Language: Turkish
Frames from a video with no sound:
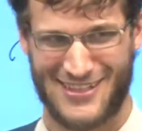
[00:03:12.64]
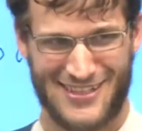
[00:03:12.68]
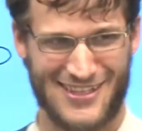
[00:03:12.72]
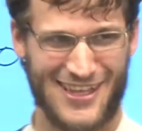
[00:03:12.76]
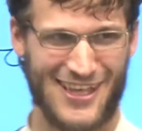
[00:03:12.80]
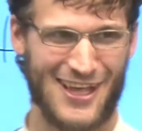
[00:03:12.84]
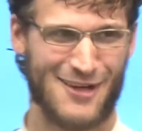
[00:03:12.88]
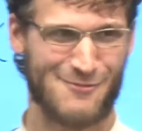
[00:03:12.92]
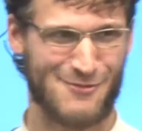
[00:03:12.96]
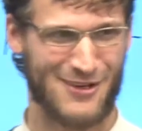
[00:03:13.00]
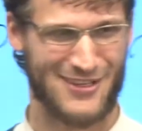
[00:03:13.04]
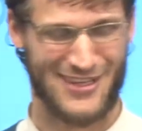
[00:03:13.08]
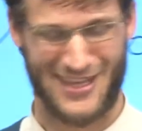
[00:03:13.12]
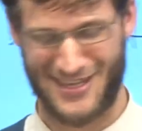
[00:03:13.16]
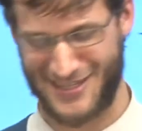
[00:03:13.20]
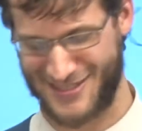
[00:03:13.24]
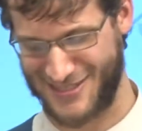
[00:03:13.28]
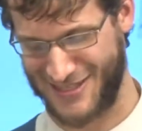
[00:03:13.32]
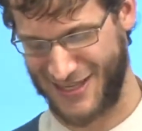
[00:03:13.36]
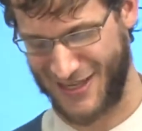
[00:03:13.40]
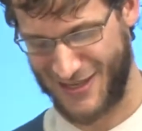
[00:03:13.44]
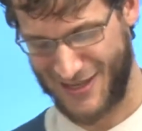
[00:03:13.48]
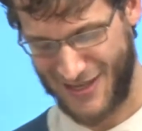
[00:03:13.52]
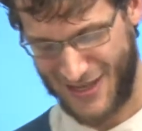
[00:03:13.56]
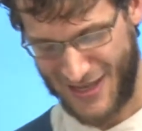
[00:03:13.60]
dedi de ama
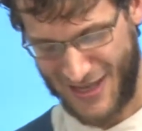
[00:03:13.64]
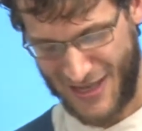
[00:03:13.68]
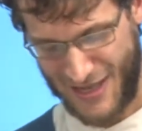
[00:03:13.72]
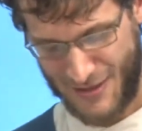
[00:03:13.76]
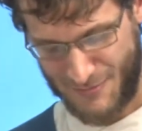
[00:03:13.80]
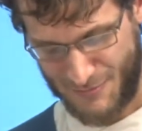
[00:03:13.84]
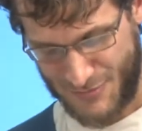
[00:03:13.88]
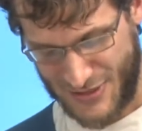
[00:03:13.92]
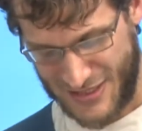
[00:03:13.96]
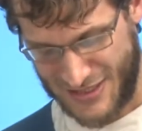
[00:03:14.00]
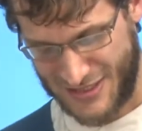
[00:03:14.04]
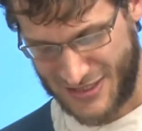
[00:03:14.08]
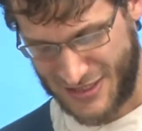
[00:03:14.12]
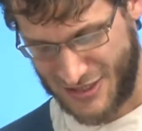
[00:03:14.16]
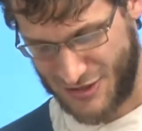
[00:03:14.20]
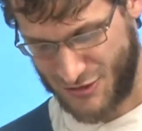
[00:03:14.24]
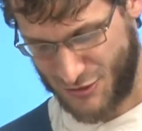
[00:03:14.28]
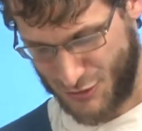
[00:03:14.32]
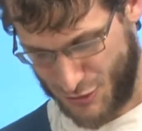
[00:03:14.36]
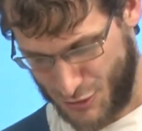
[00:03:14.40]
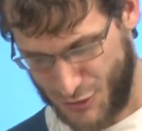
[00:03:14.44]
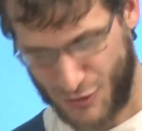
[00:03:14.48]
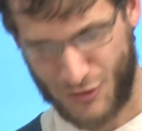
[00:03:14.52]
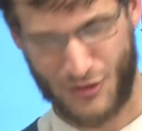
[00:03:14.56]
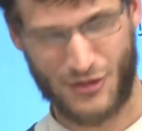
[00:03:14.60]
neyse.
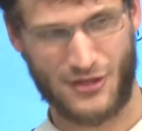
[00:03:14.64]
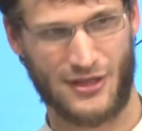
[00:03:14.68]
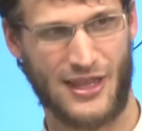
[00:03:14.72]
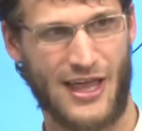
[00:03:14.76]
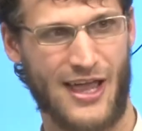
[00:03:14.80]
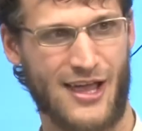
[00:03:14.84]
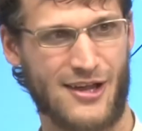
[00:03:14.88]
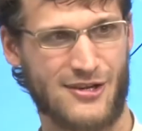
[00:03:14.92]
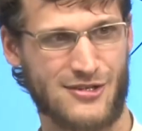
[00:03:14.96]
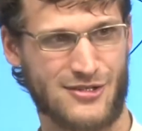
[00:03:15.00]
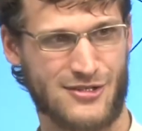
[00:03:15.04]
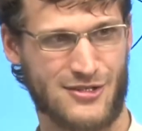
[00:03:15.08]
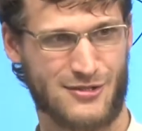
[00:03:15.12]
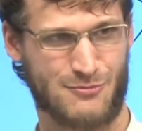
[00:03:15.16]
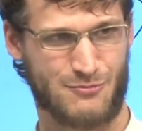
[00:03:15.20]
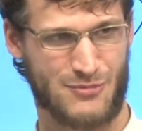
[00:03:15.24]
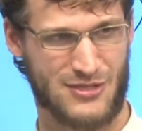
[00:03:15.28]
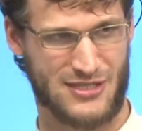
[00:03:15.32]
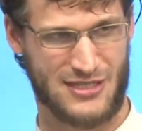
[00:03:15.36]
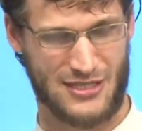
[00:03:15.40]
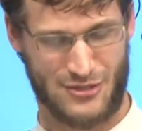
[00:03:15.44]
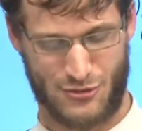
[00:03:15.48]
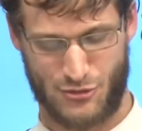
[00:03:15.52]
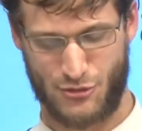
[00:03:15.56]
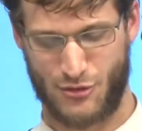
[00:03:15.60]
Biz Türkler,
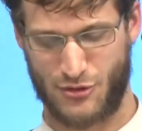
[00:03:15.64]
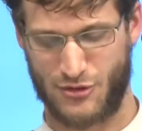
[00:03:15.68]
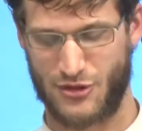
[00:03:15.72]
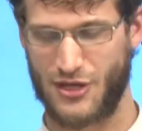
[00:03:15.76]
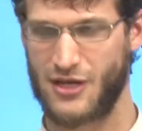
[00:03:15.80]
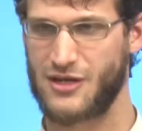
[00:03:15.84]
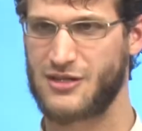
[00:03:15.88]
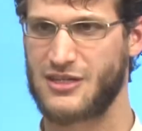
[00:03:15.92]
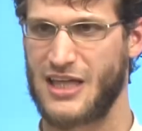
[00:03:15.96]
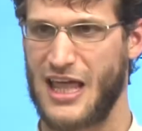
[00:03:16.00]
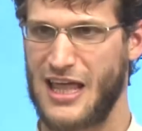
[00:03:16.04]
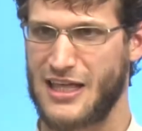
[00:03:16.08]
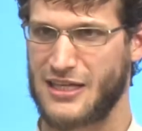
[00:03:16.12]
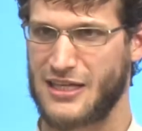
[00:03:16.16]
bizi Türkler